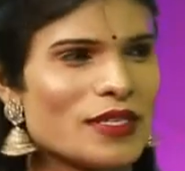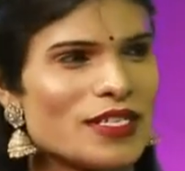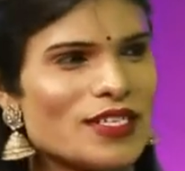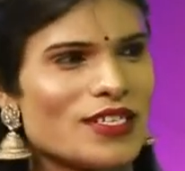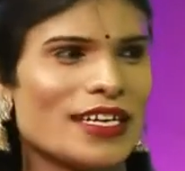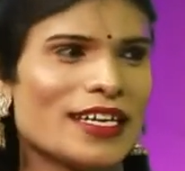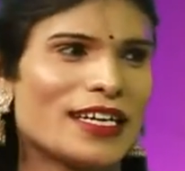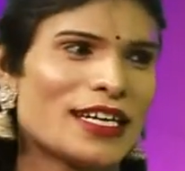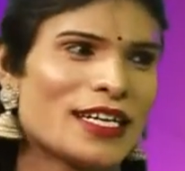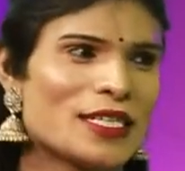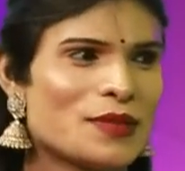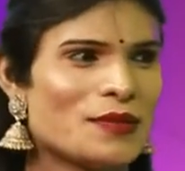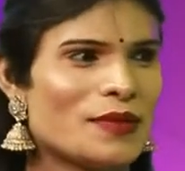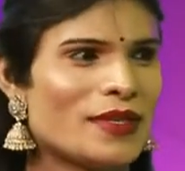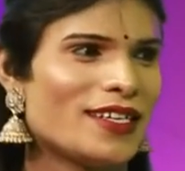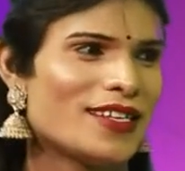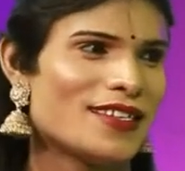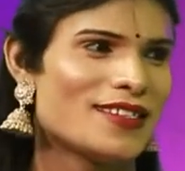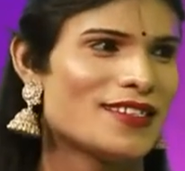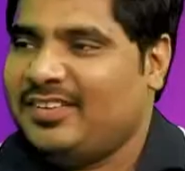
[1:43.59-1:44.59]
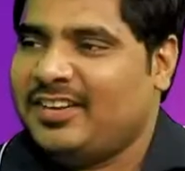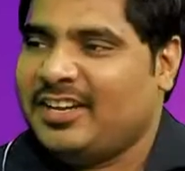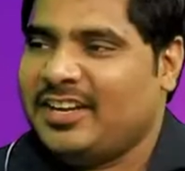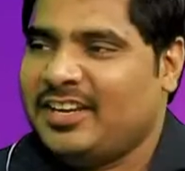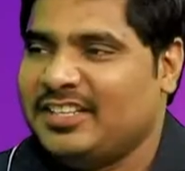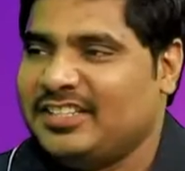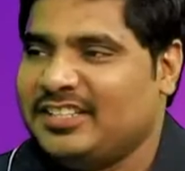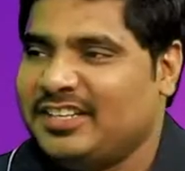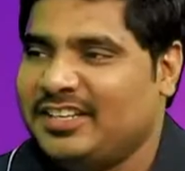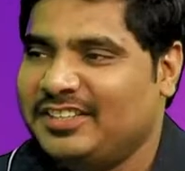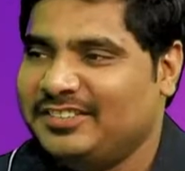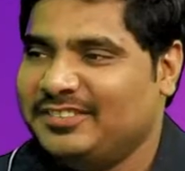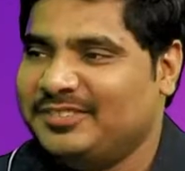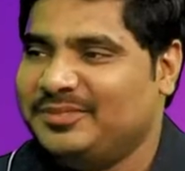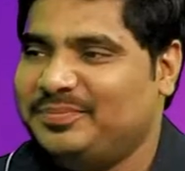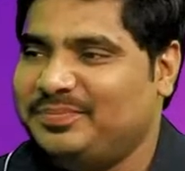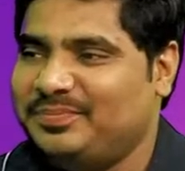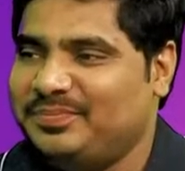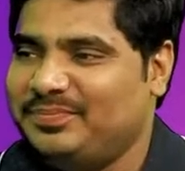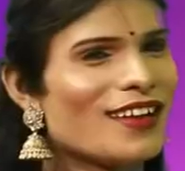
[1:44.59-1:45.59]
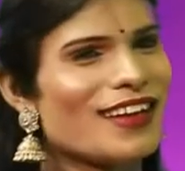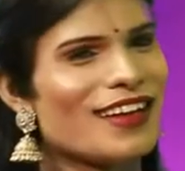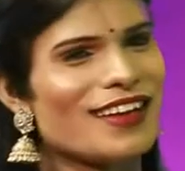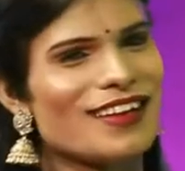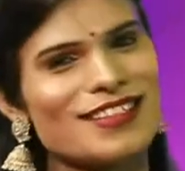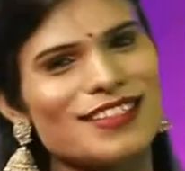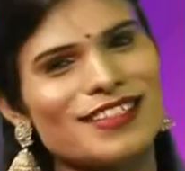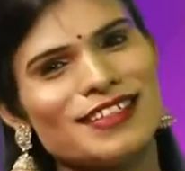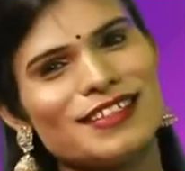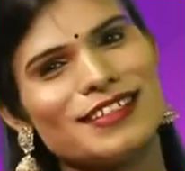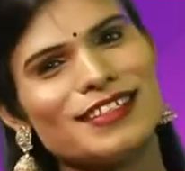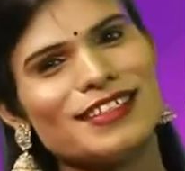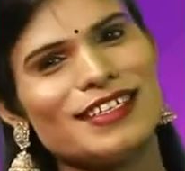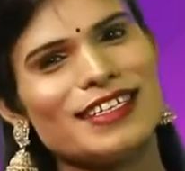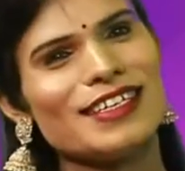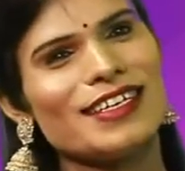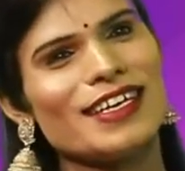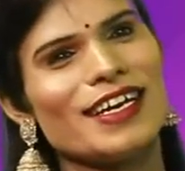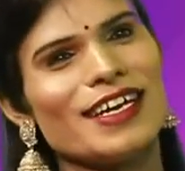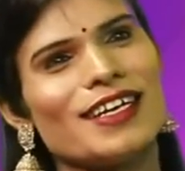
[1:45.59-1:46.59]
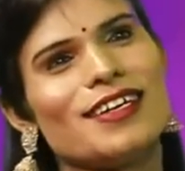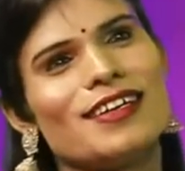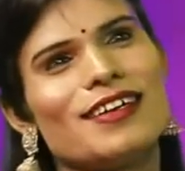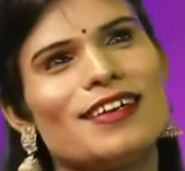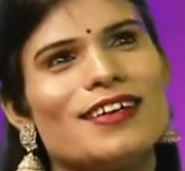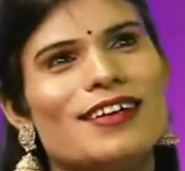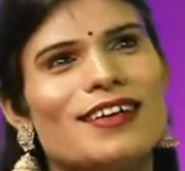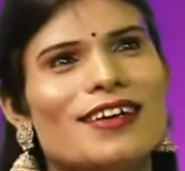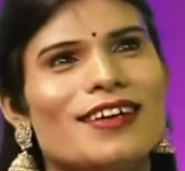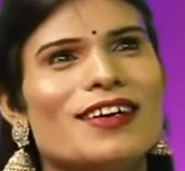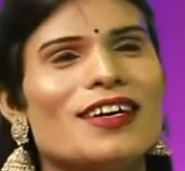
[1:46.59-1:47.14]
మంచి ఎంకరేజ్మెంట్ ఇచ్చి నరేష్ గారు నరేష్ గారు అంటే ఇంకా ఏకంగా